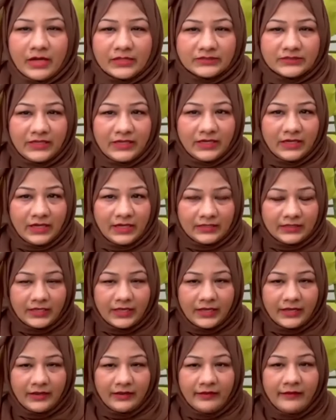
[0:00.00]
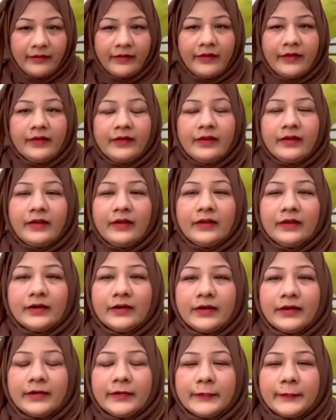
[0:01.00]
मार्क्स लेकर आता है
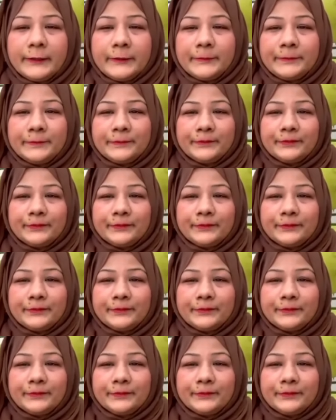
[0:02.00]
आ,